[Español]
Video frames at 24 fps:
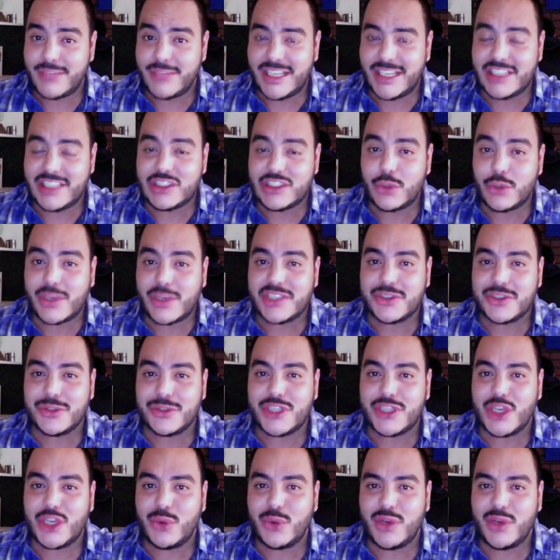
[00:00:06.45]
En esta ocasión
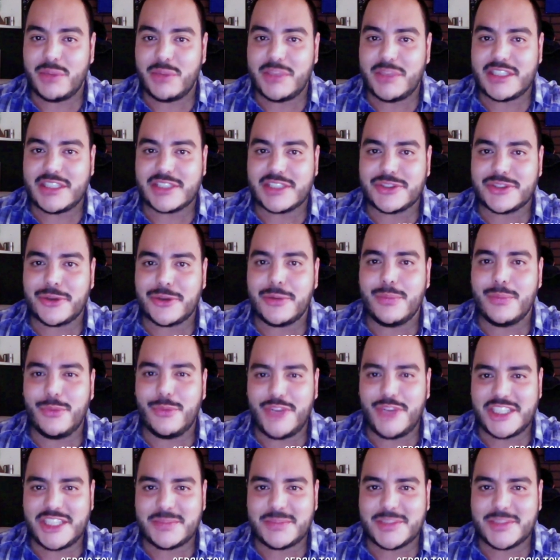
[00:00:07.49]
tengo una invitación
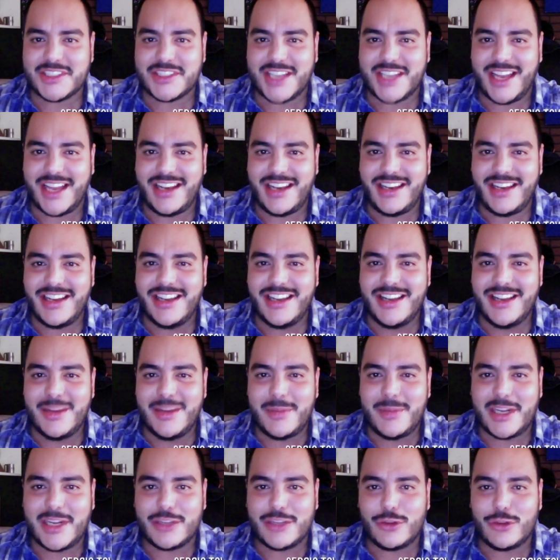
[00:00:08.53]
muy especial
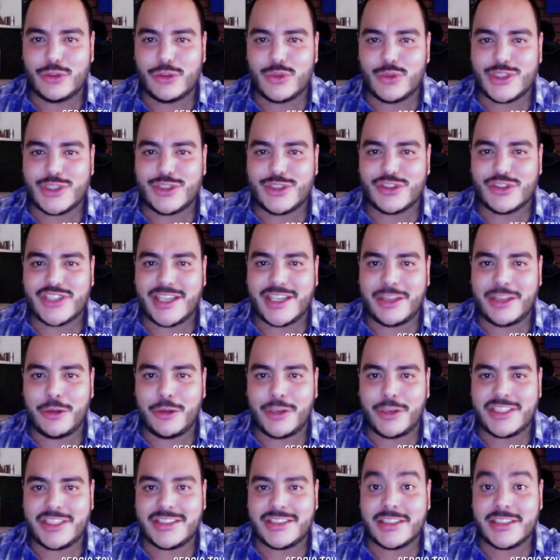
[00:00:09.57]
para todos nuestros
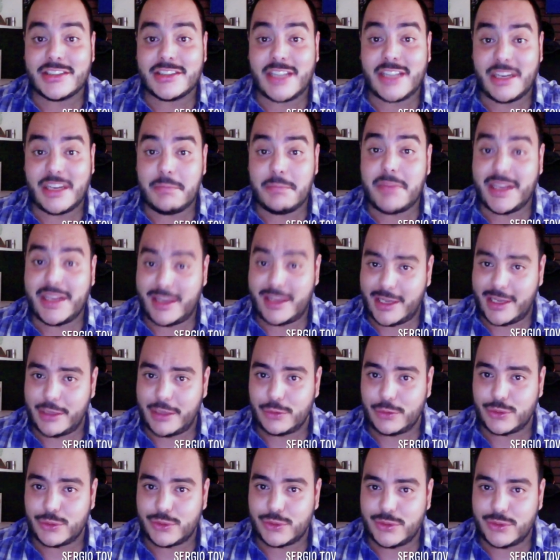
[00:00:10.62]
seguidores que están
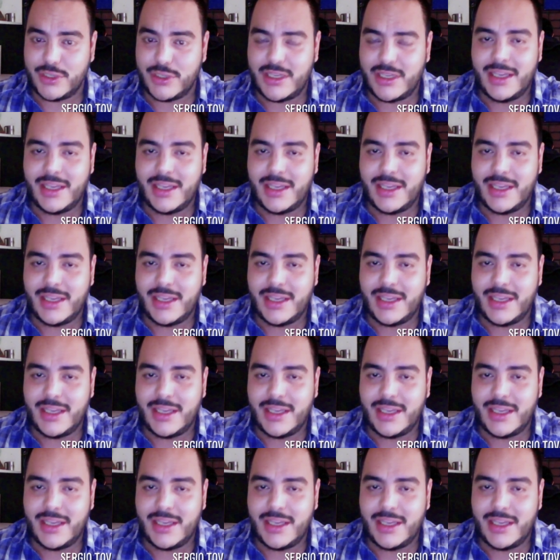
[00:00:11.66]
emparejados.